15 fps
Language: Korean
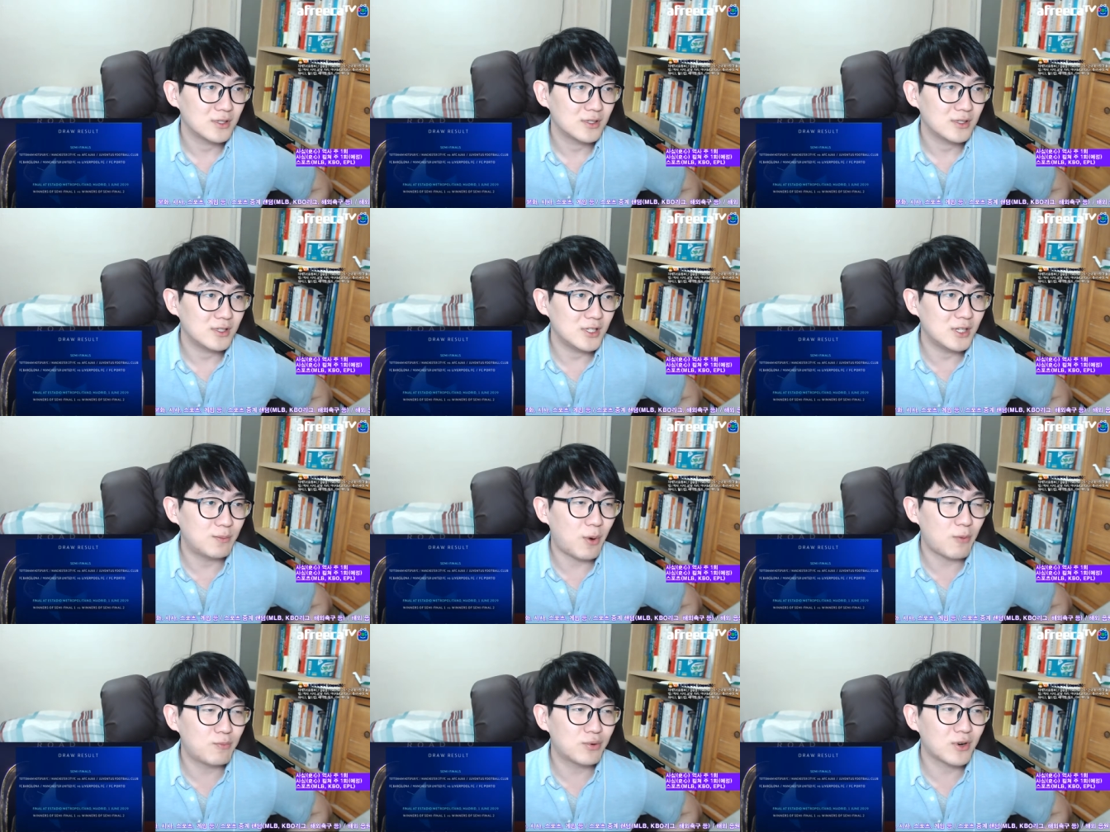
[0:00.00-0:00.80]

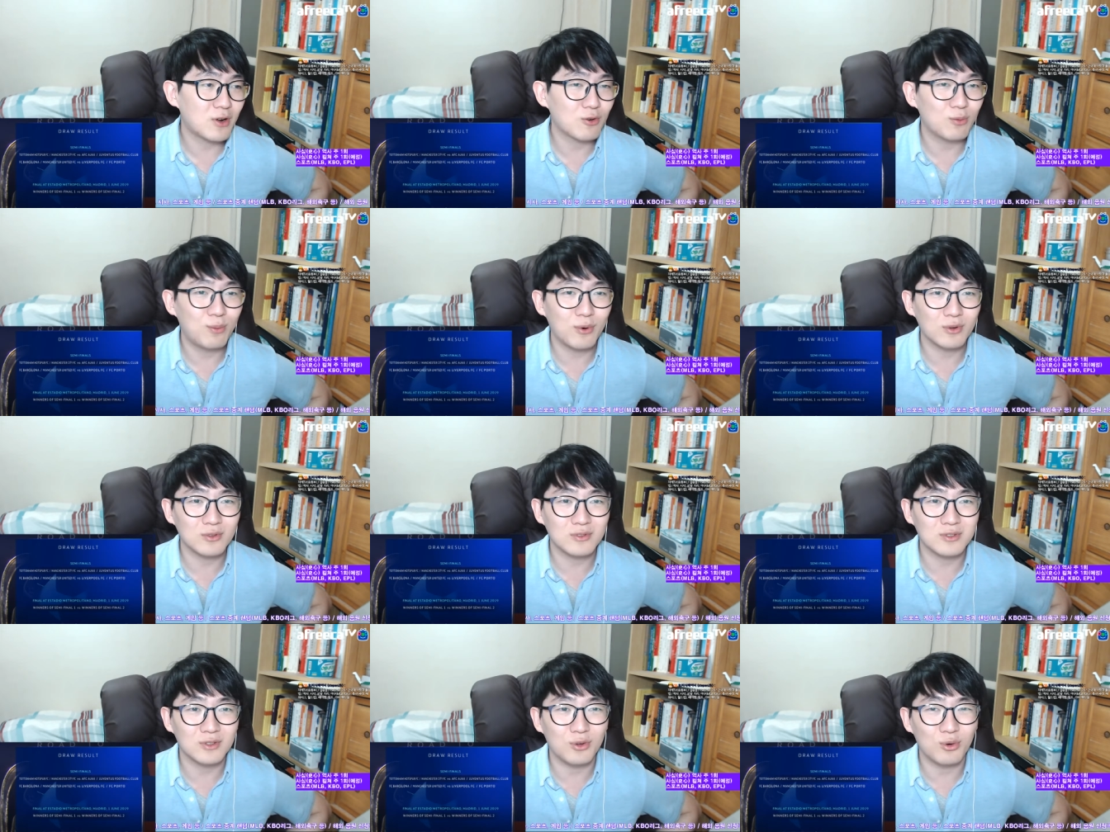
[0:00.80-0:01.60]
리버풀하고
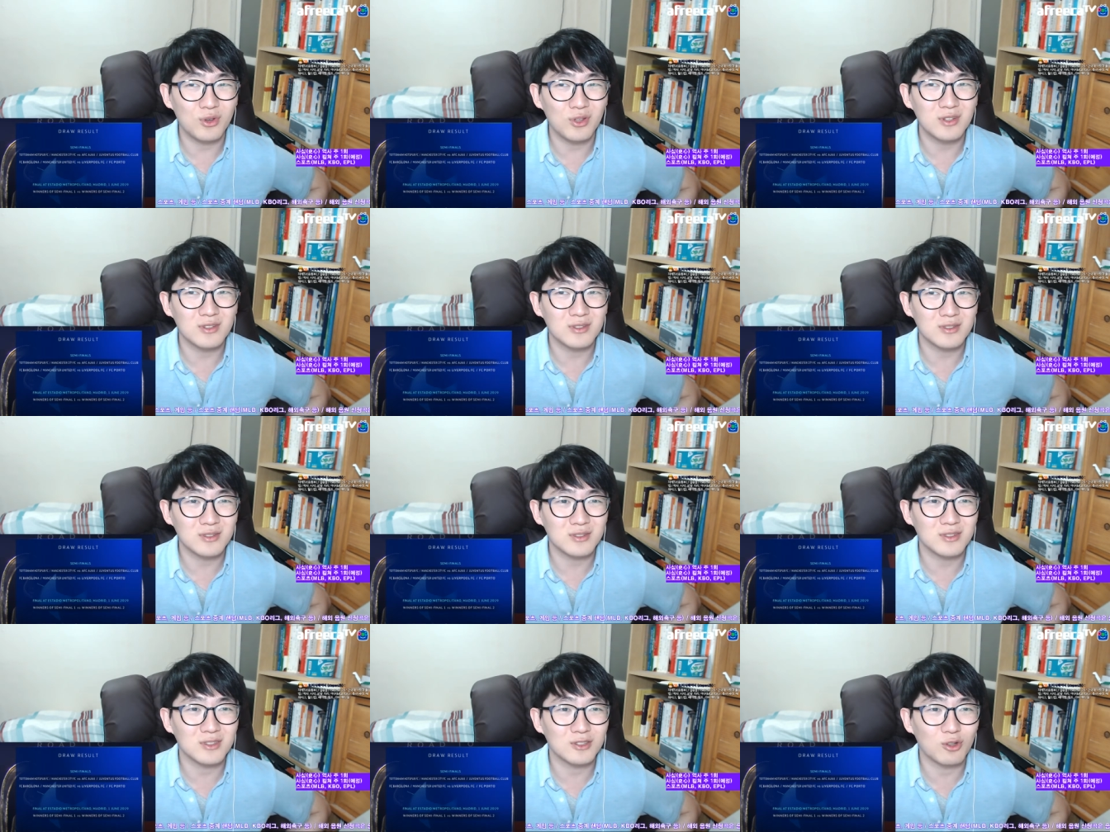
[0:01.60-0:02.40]
포르트
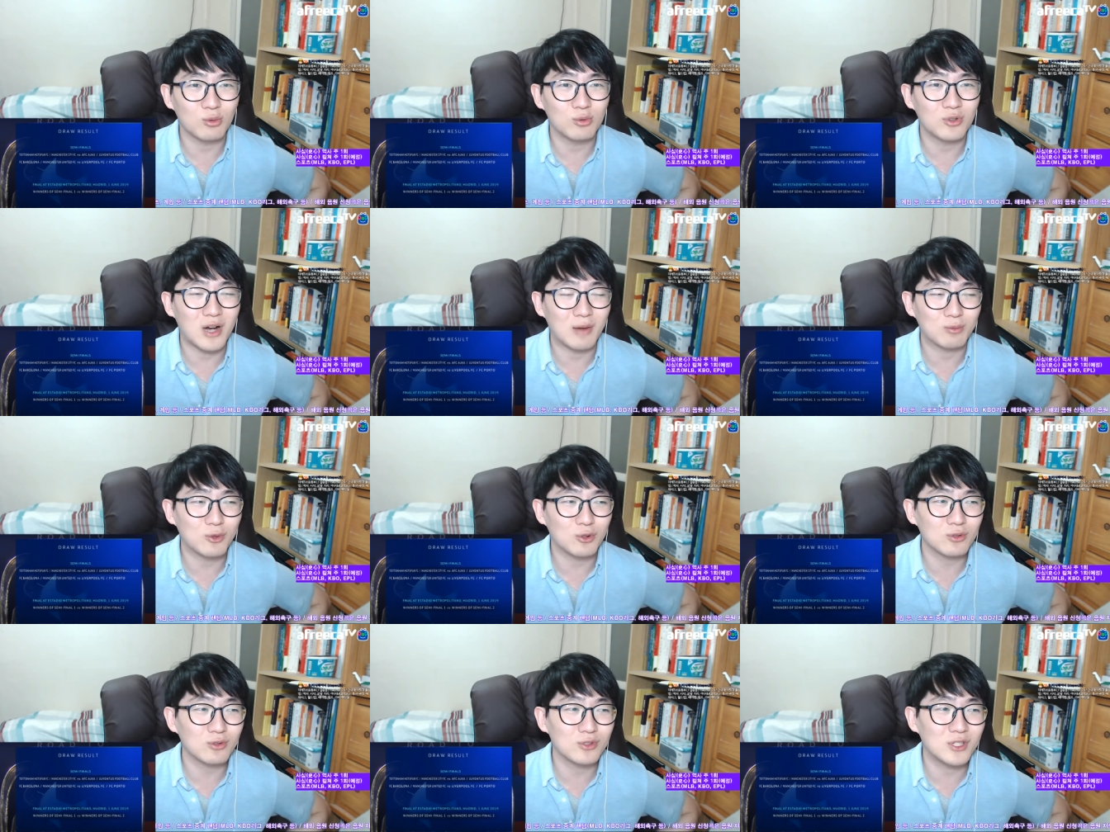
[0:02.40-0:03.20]
여기는 너무
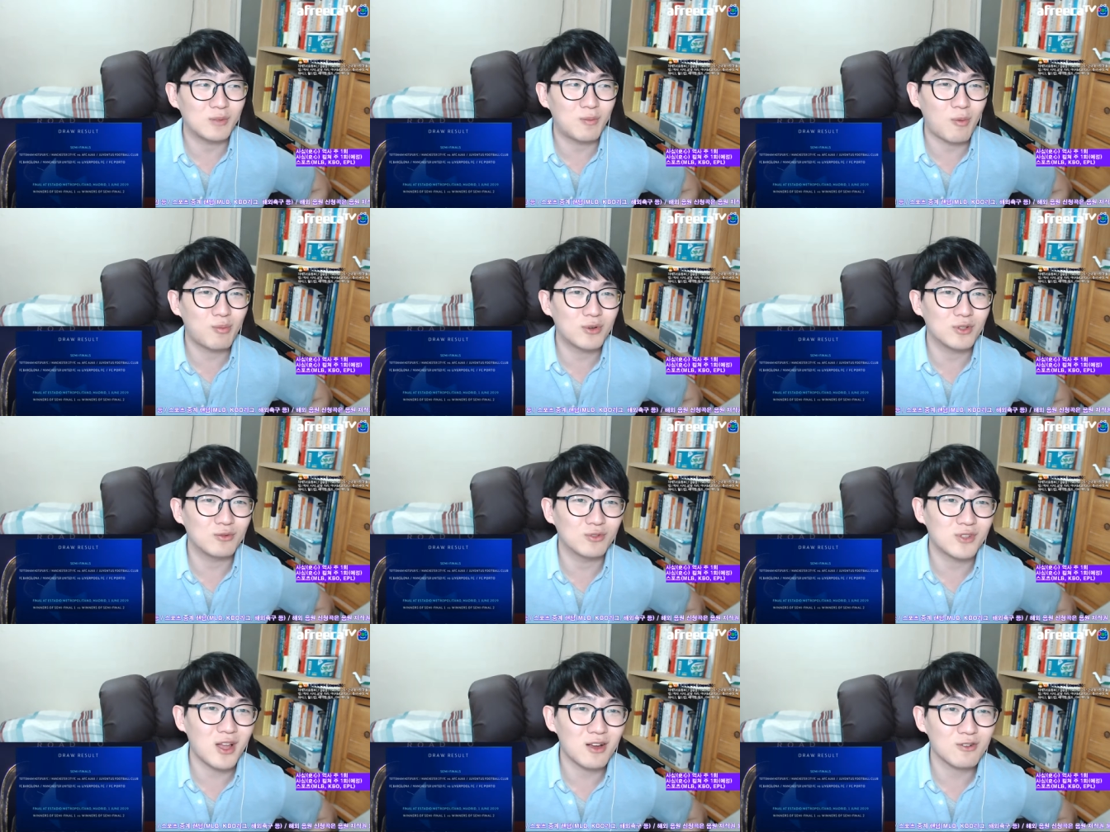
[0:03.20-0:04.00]
압도적으로 리버풀이
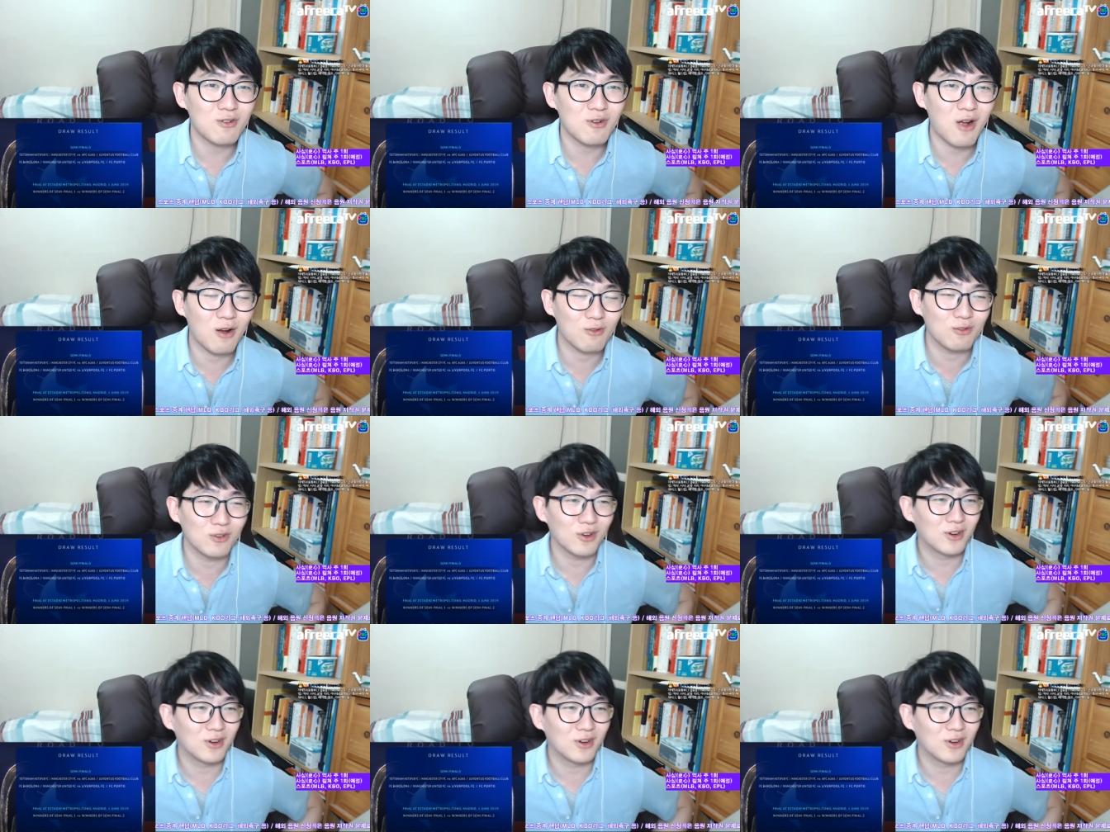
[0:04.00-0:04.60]
우세할 것 같고요.